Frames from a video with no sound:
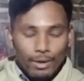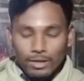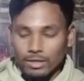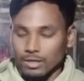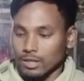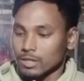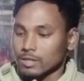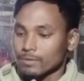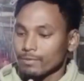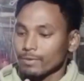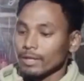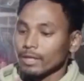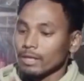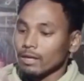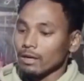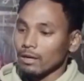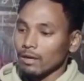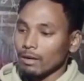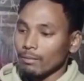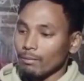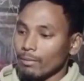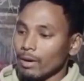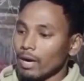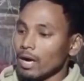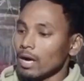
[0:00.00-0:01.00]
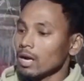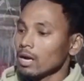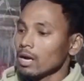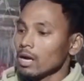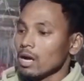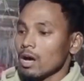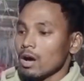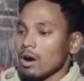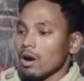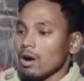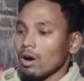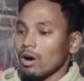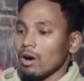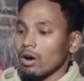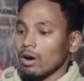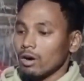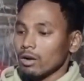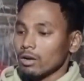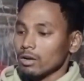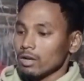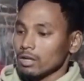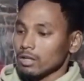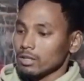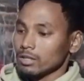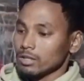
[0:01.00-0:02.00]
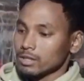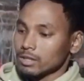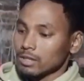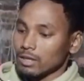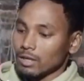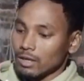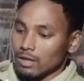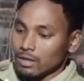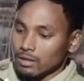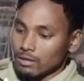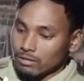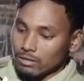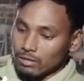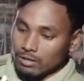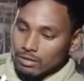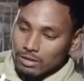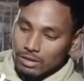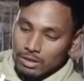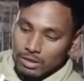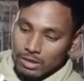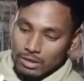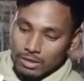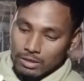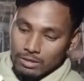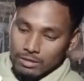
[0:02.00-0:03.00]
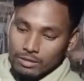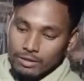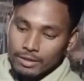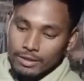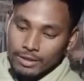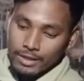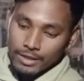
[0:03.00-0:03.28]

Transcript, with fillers: पचास फीट लंबा और इसका आ,